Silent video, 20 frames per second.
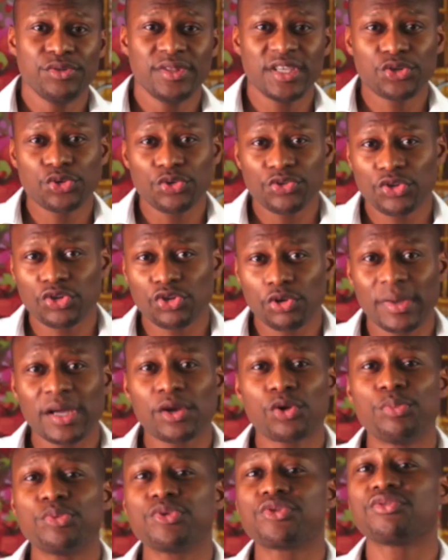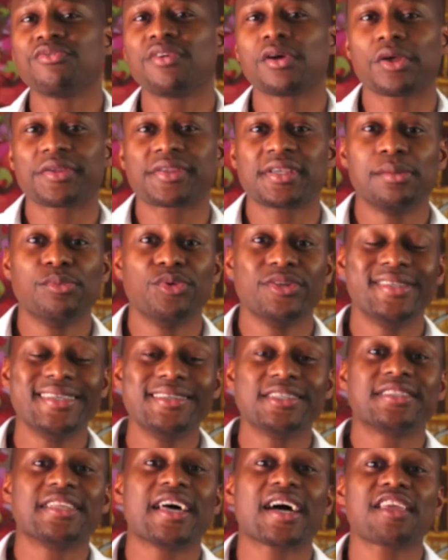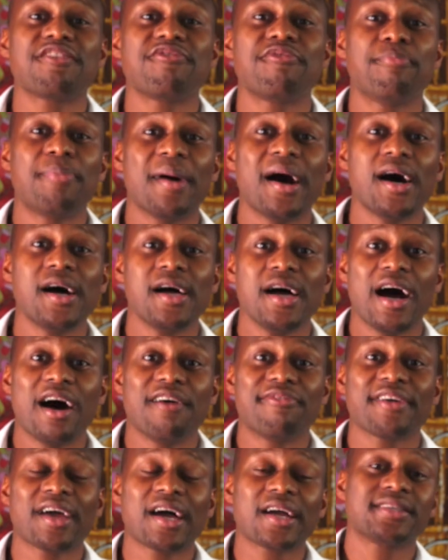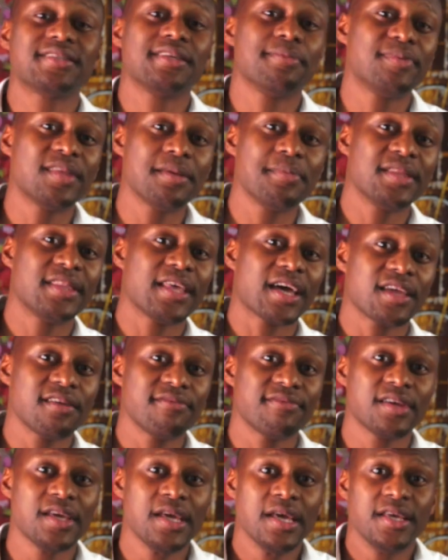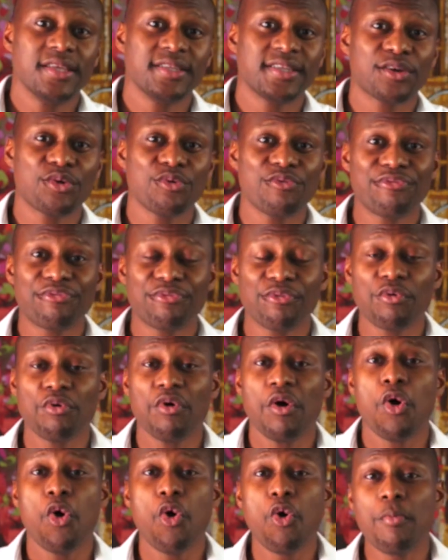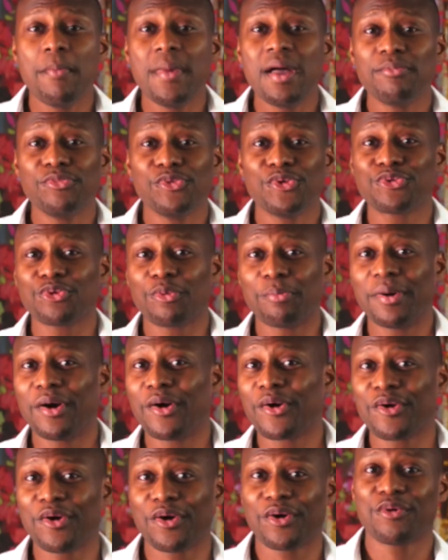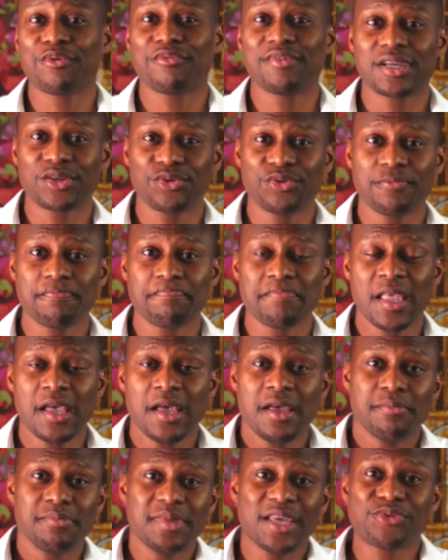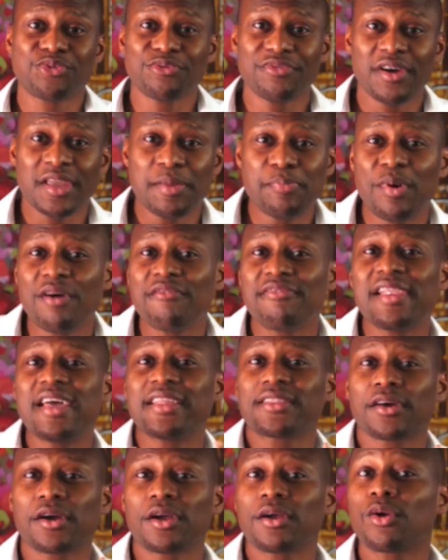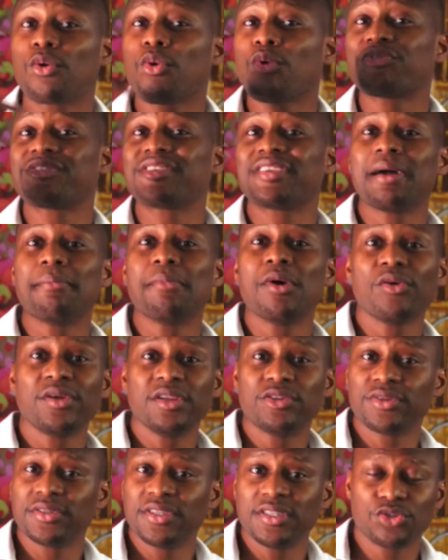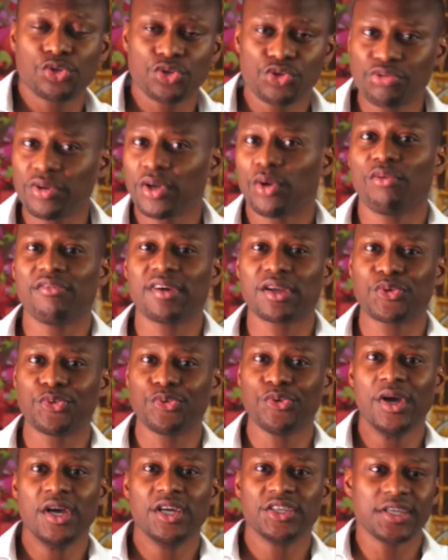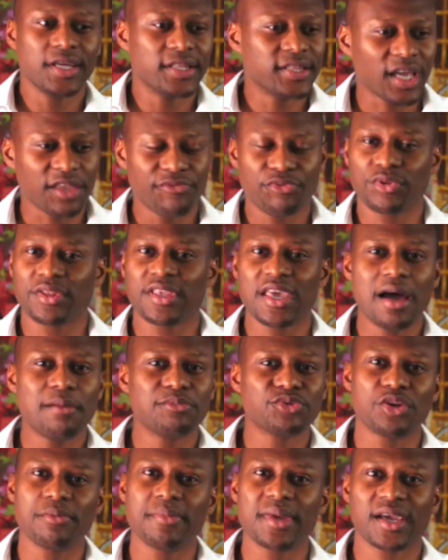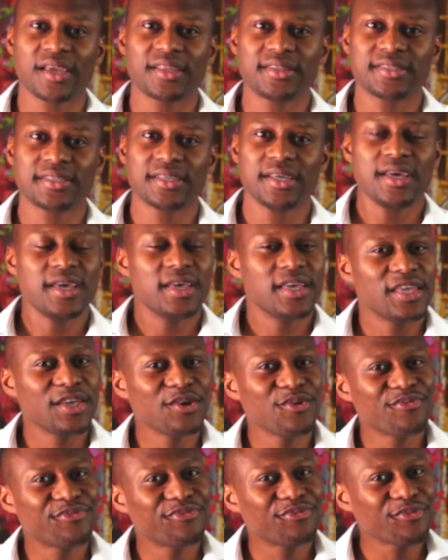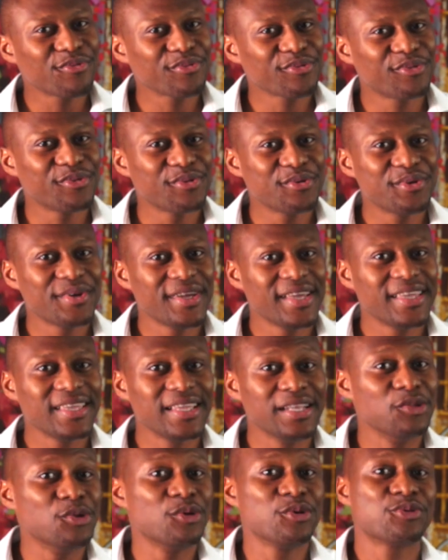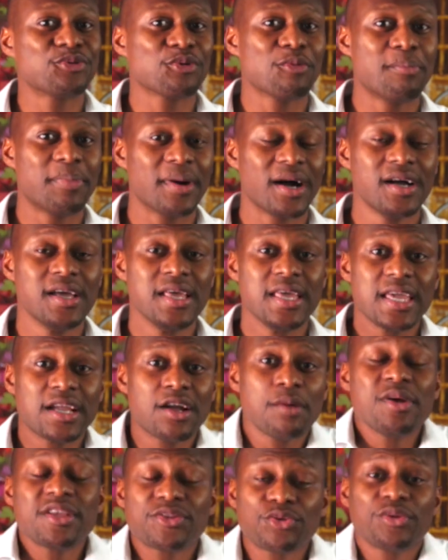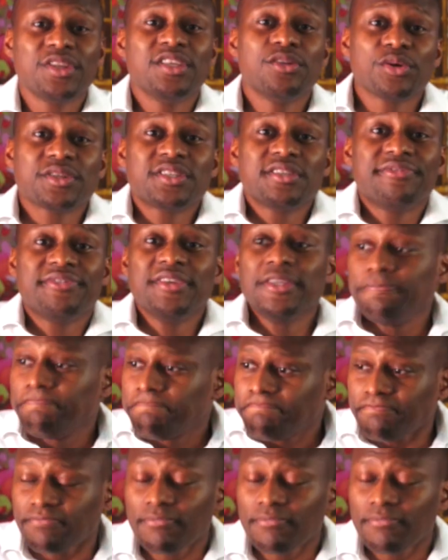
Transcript: une des choses que je remarque le plus souvent lorsqu'ils me disent je n'arrive pas à faire accepter mes tarifs, c'est qu'au fond, eux-mêmes ne sont pas encore convaincus. Bien souvent, ils peuvent l'être consciemment, ils se disent je suis convaincu, j'ai un tarif haut de gamme, je le mérite. Et au fond d'eux, ils ne le sont pas. Et comment est-ce qu'on identifie